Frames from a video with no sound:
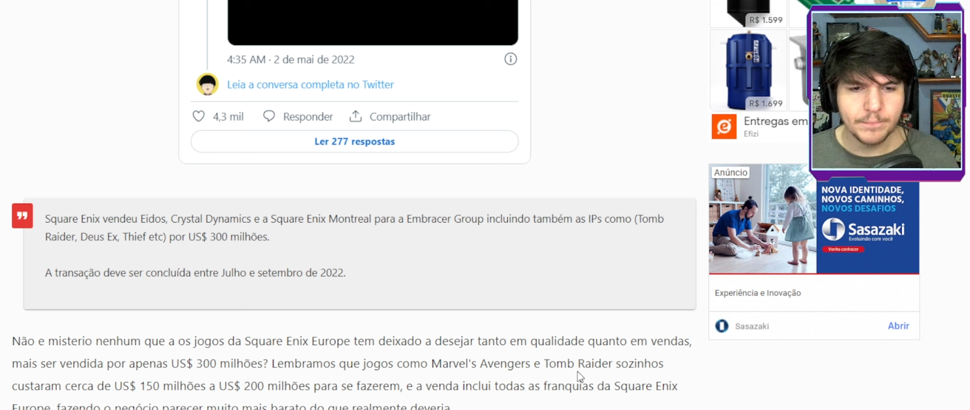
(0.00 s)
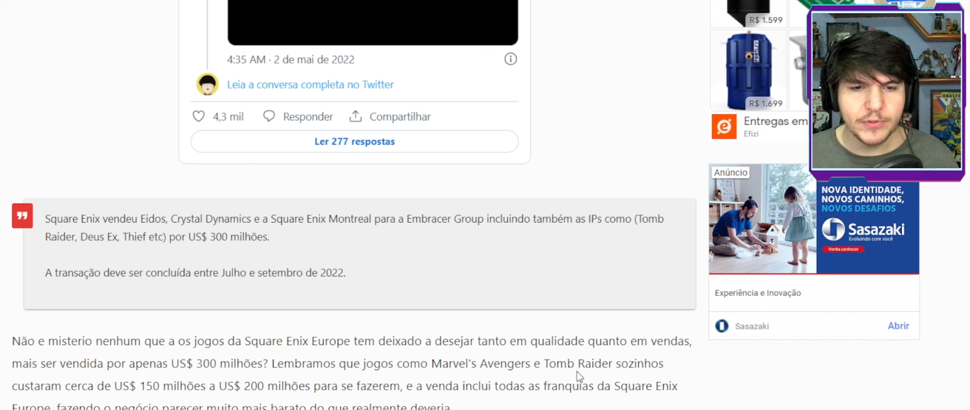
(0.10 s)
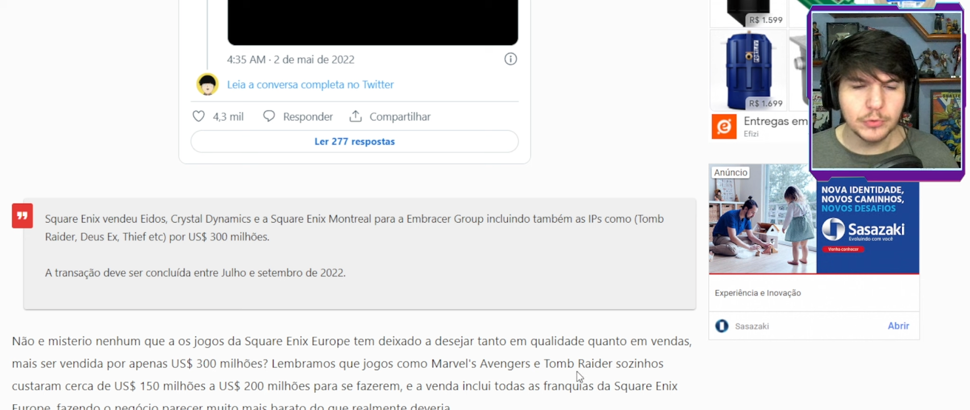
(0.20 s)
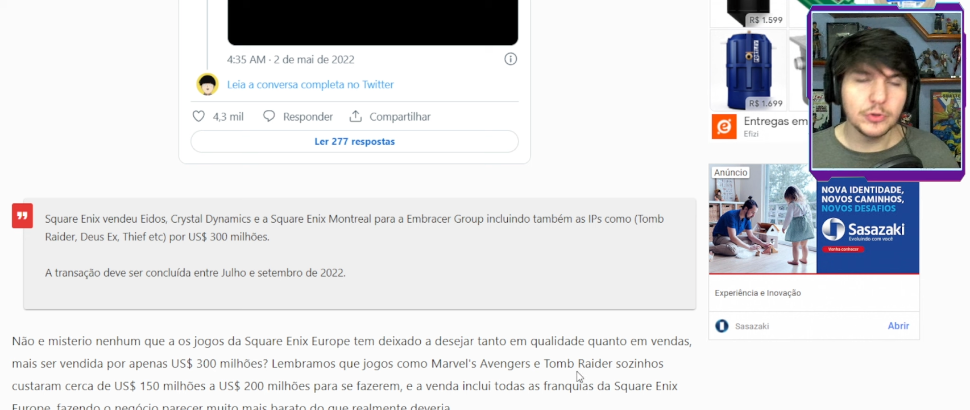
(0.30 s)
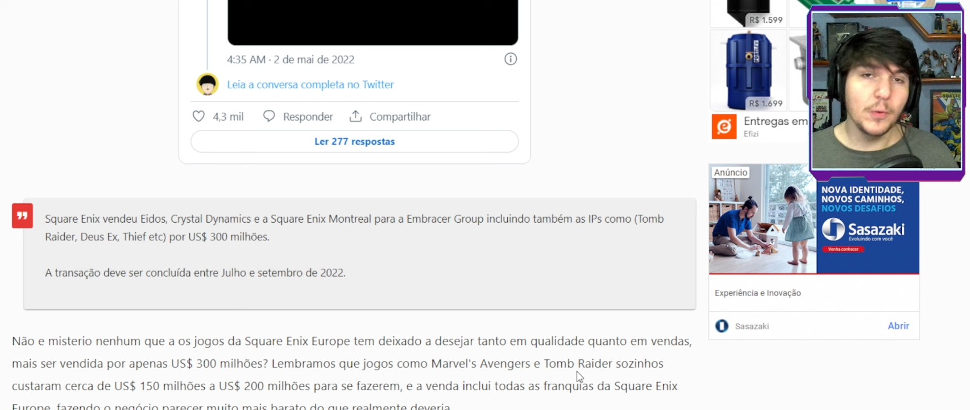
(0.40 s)

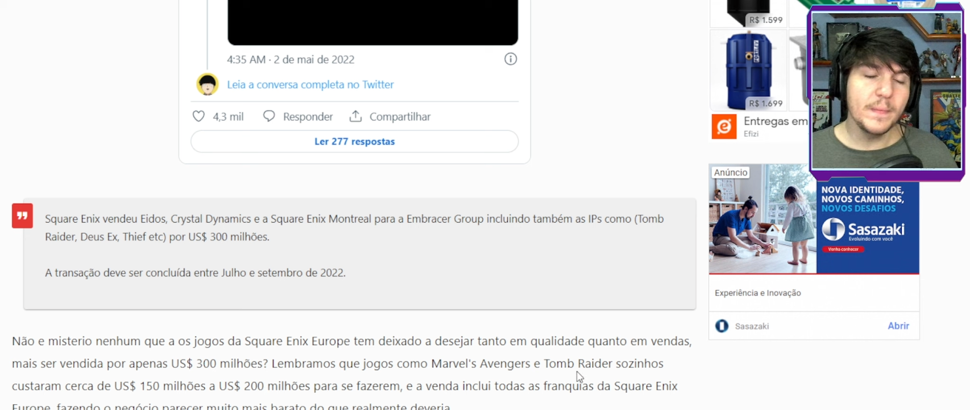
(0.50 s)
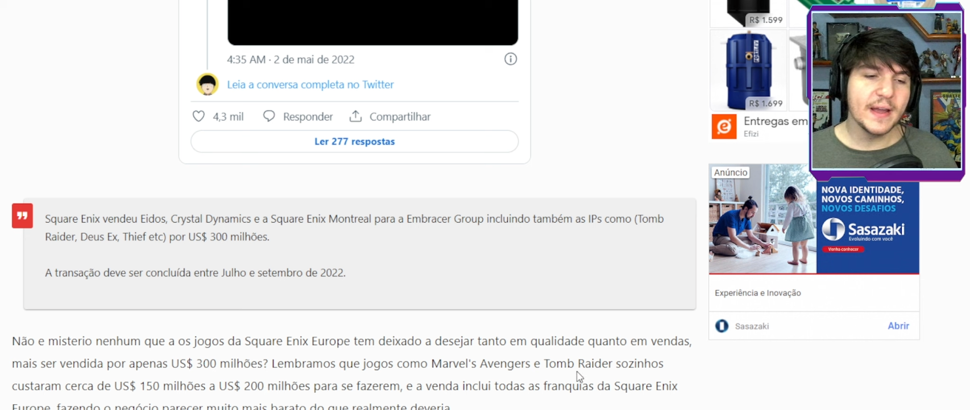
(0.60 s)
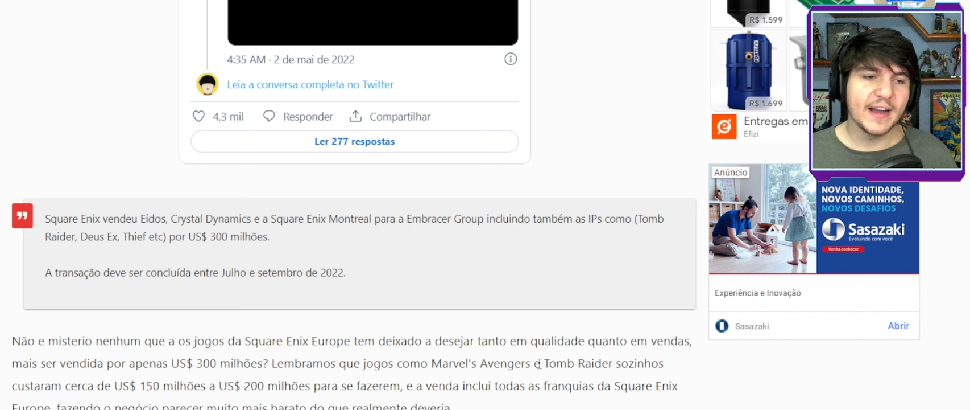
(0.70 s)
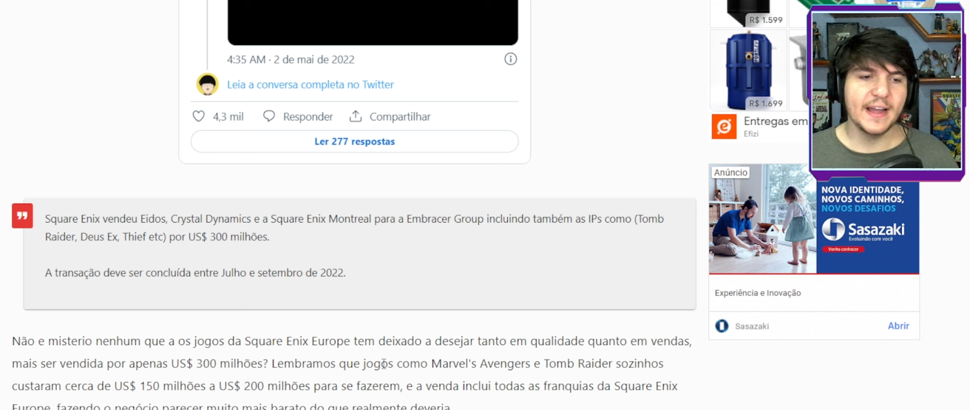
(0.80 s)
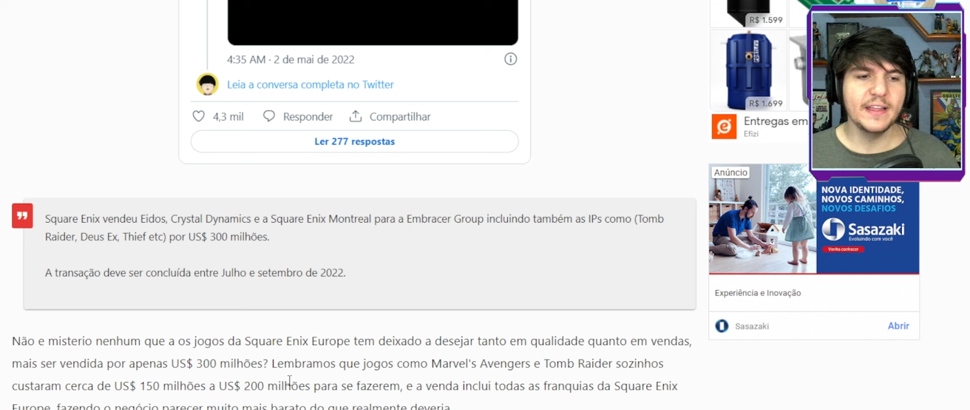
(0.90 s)
e o Tomb
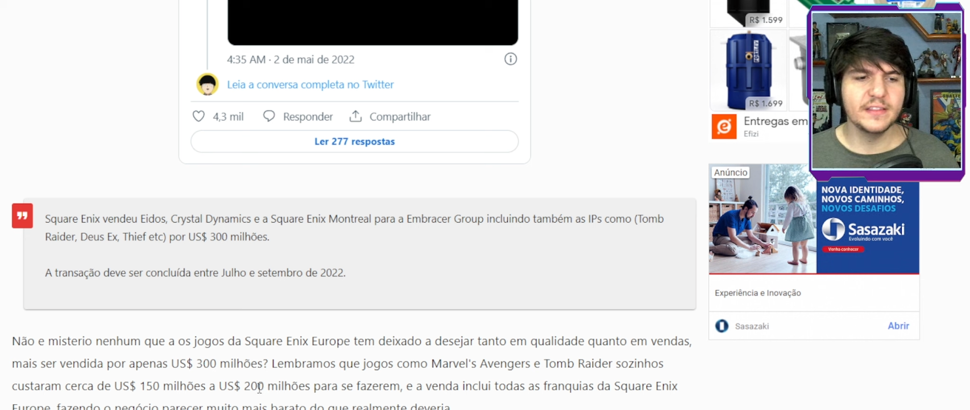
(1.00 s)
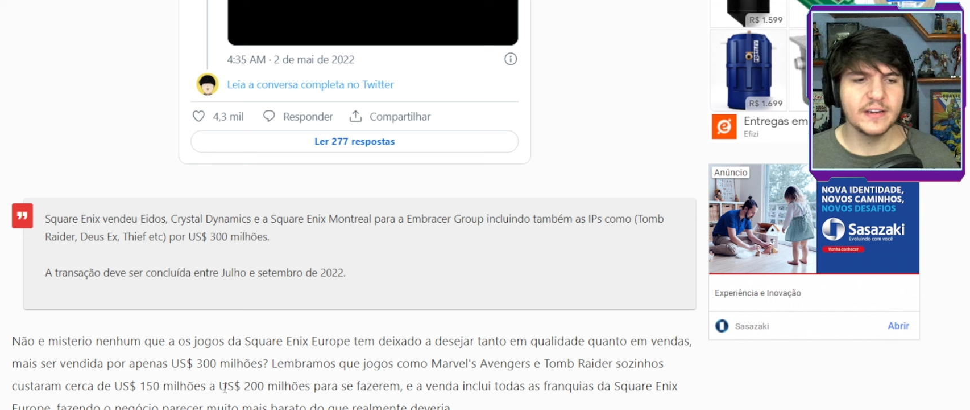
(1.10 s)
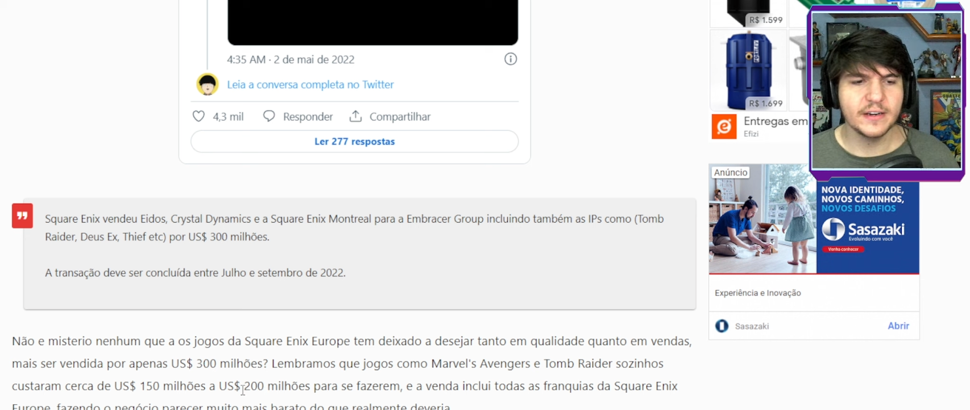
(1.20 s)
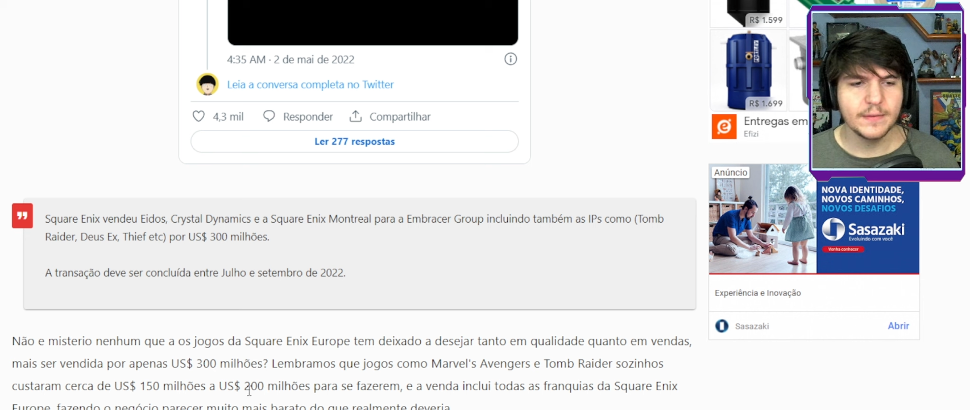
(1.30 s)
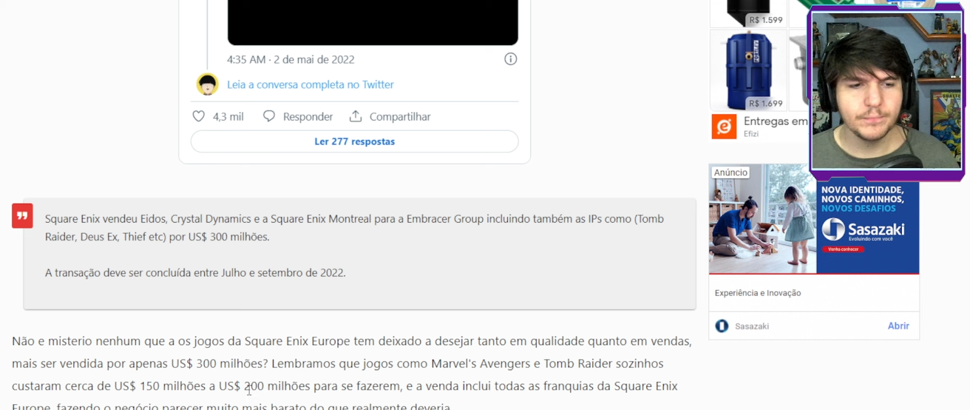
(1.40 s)

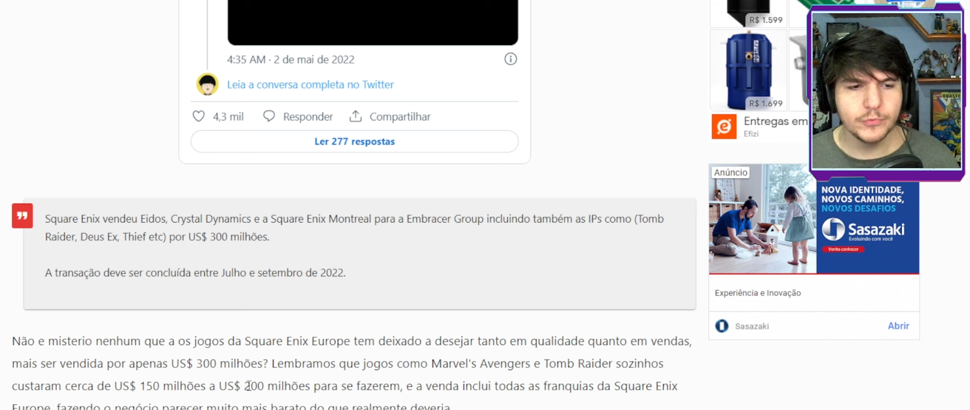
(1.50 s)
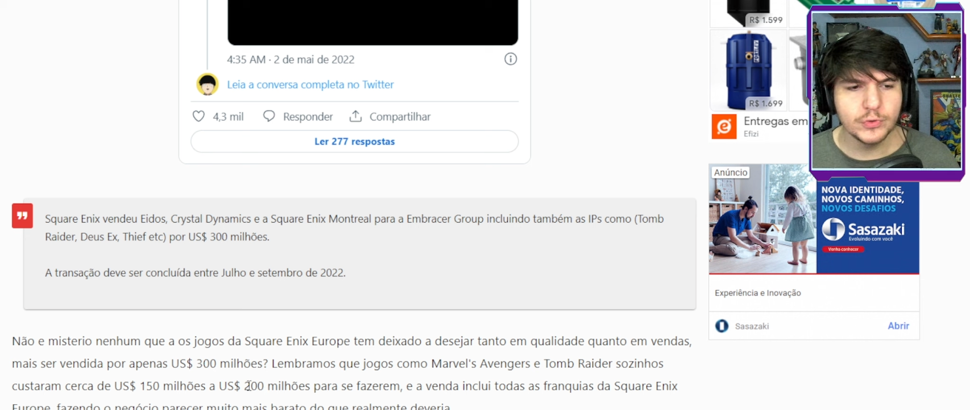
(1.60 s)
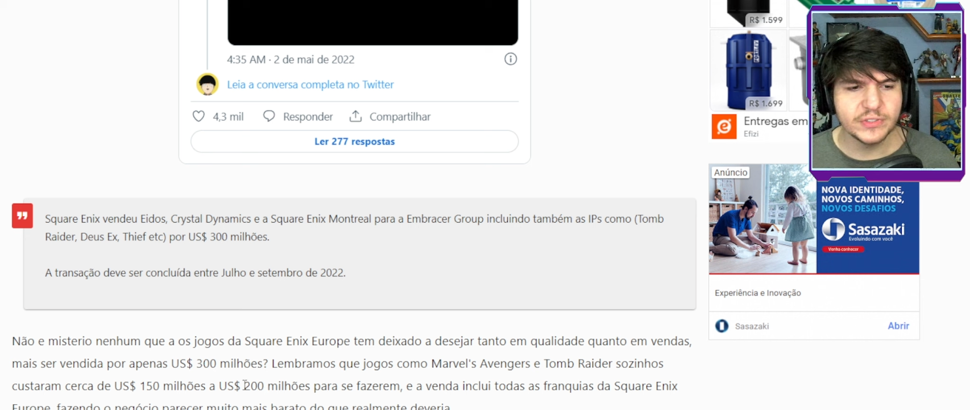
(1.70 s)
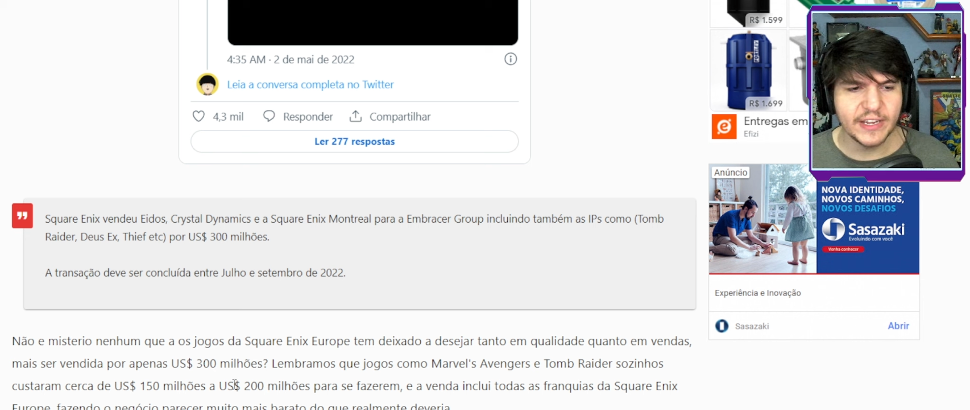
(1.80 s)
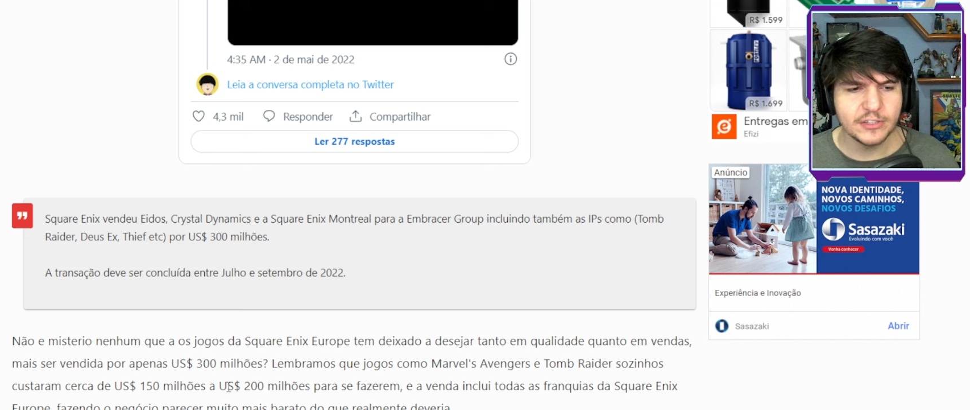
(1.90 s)
Raider
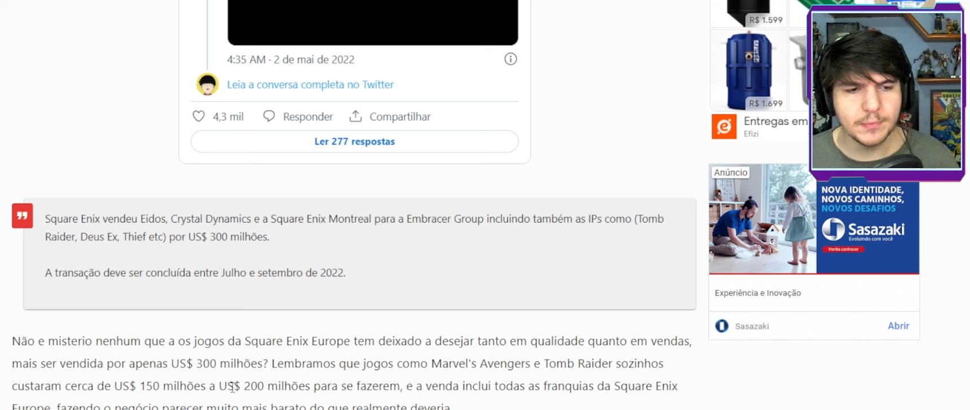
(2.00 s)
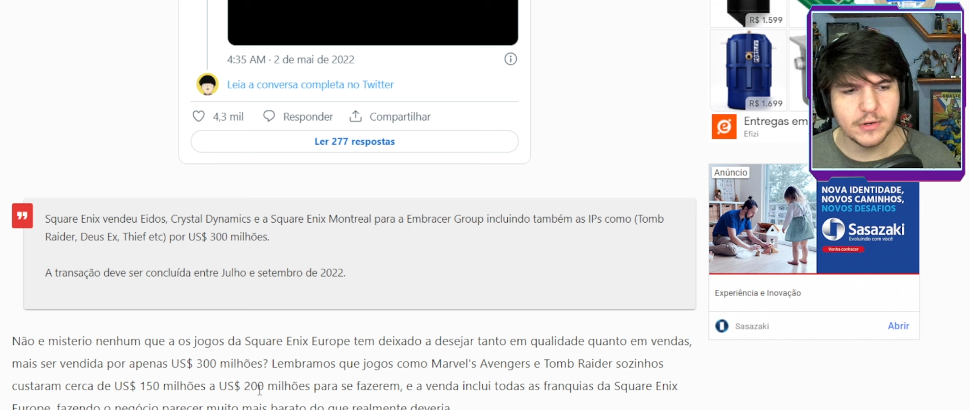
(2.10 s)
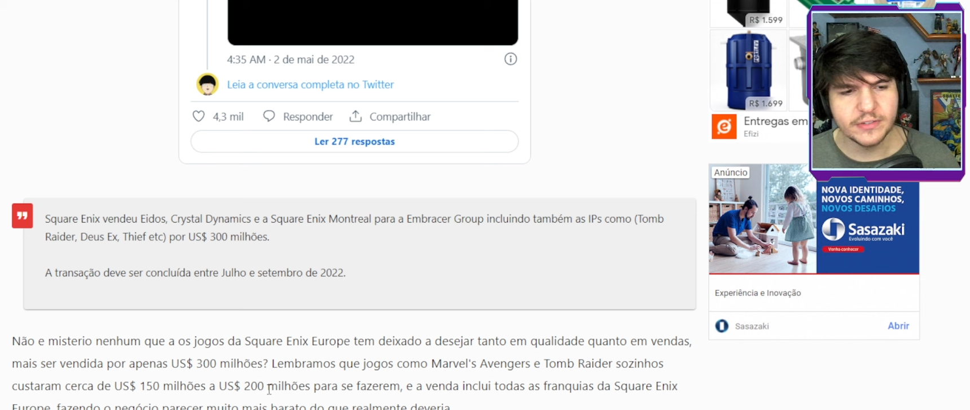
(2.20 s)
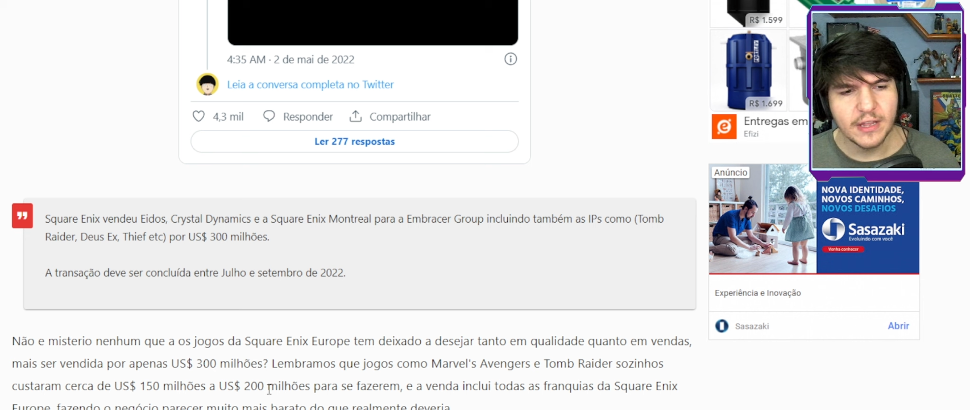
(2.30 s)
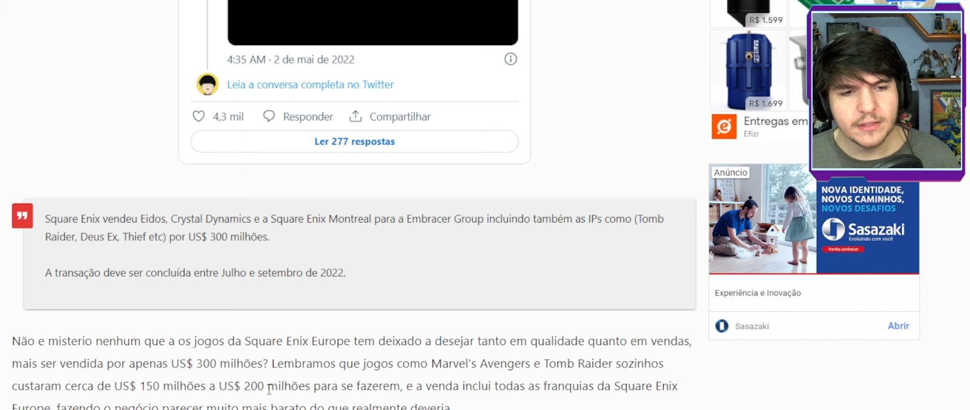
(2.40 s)
200
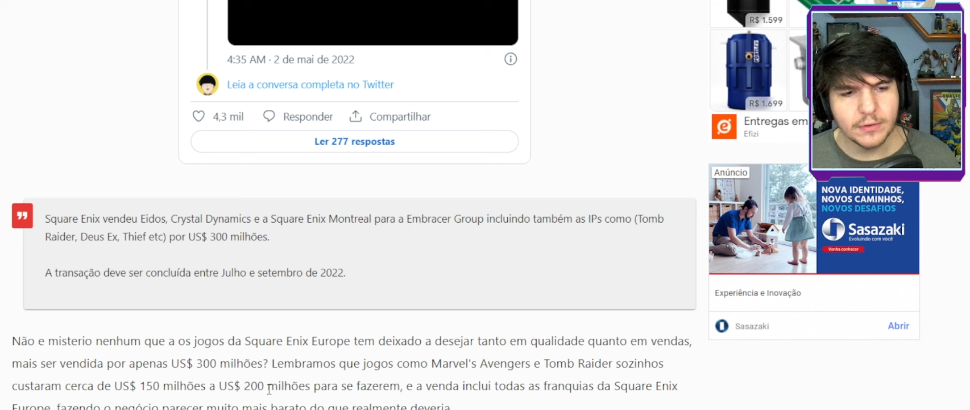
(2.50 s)
milhões.